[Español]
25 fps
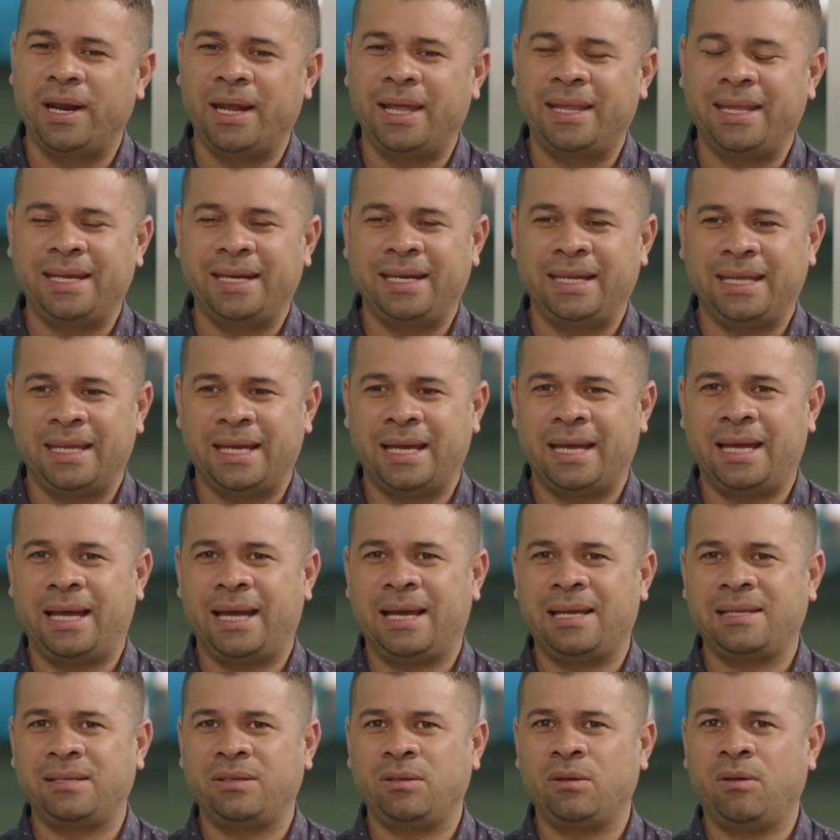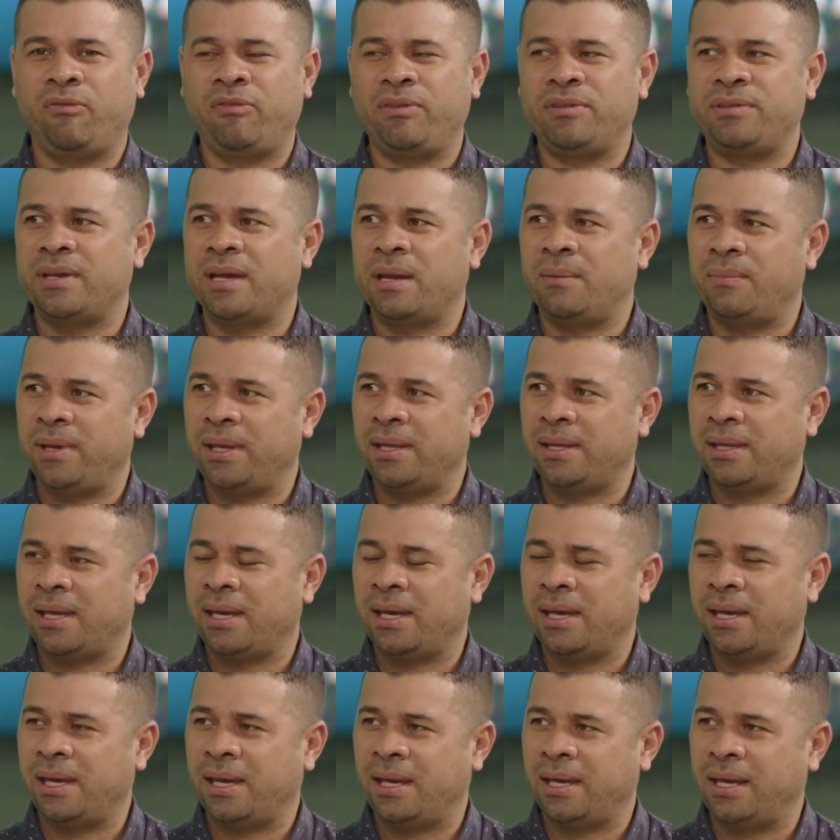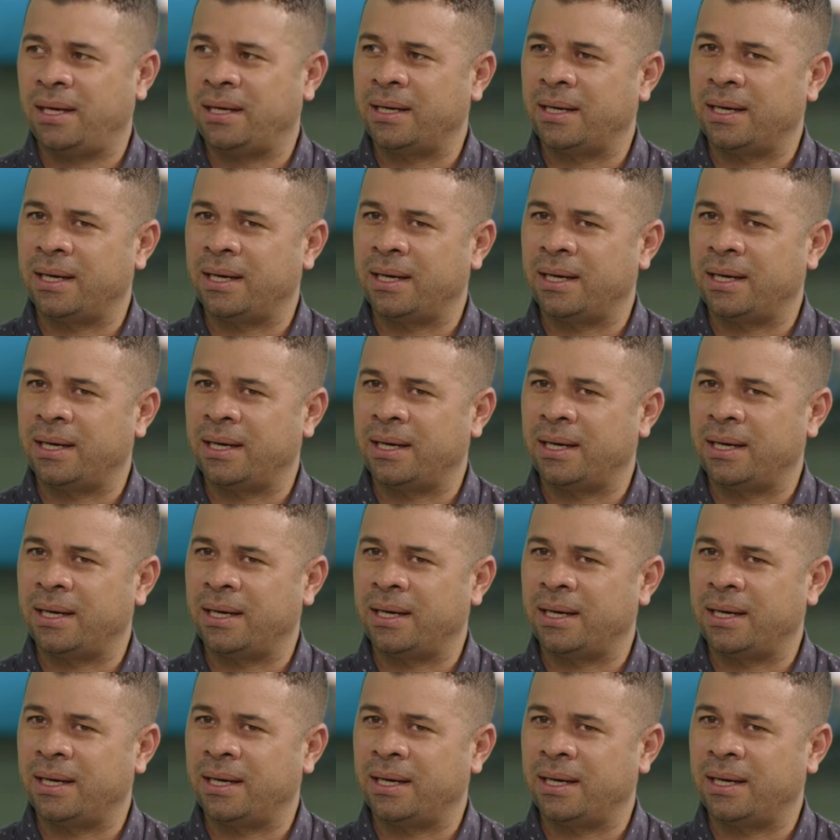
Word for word: Dignidad ha sido oficialmente